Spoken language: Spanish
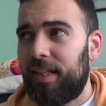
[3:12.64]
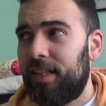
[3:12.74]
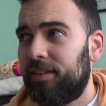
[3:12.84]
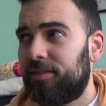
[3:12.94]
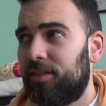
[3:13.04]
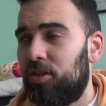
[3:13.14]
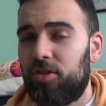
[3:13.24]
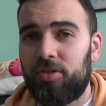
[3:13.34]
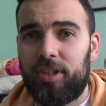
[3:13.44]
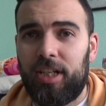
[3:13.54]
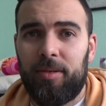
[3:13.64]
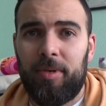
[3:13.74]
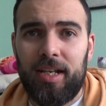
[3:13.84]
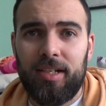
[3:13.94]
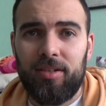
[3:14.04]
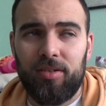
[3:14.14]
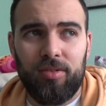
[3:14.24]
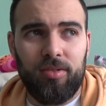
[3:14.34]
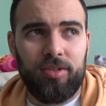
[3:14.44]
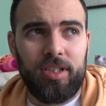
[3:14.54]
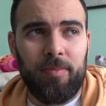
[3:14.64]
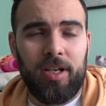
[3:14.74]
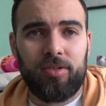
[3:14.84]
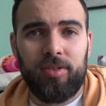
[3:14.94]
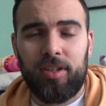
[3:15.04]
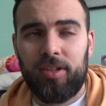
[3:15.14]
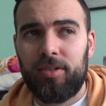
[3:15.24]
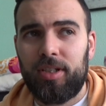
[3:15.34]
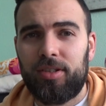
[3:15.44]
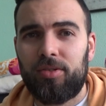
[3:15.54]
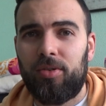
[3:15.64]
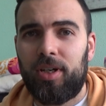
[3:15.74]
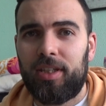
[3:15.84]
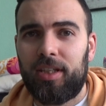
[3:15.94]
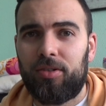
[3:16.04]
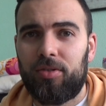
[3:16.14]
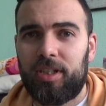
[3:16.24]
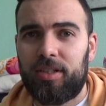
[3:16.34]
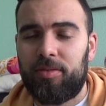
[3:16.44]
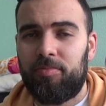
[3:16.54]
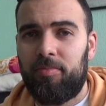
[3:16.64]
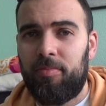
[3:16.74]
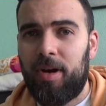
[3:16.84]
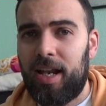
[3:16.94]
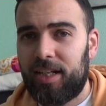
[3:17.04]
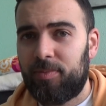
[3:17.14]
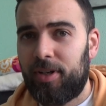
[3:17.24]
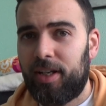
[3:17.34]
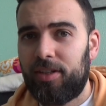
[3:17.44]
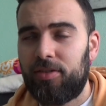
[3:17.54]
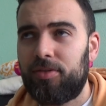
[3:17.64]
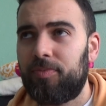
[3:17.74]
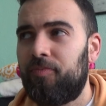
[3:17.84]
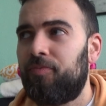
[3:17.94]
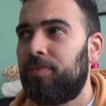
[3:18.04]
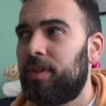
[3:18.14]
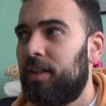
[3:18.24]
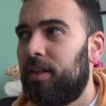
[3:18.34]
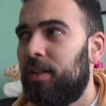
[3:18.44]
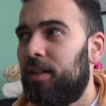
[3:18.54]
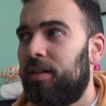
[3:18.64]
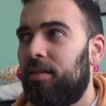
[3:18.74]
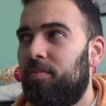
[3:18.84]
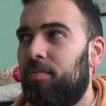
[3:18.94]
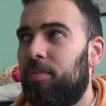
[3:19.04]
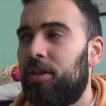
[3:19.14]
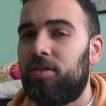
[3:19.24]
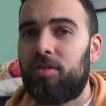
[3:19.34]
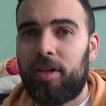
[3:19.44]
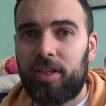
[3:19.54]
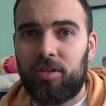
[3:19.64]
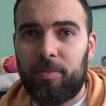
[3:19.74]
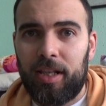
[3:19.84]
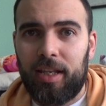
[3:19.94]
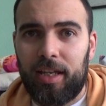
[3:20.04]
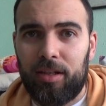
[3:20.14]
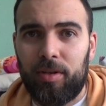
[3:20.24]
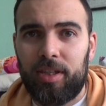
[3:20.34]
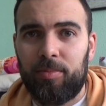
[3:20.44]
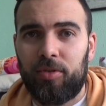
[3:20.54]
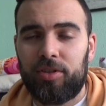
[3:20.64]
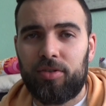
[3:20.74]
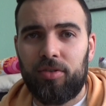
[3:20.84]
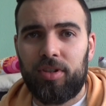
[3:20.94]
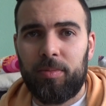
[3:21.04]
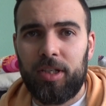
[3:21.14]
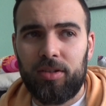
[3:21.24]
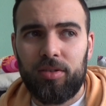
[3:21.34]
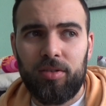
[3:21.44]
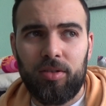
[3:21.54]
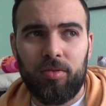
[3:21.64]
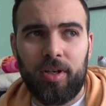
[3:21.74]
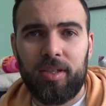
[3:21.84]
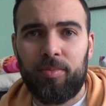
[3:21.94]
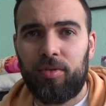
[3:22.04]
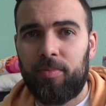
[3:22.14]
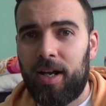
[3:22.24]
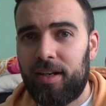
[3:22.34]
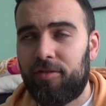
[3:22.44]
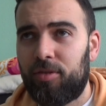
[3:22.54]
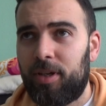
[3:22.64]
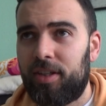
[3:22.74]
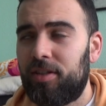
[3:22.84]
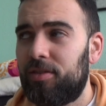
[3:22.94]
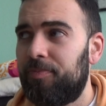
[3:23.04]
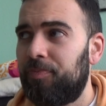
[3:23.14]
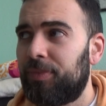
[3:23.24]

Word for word: y los tiene mal, los tiene en malas condiciones o hace cosas malas para ellos pero no lo hace con maldad, lo hace por desconocimiento o lo hace por mala información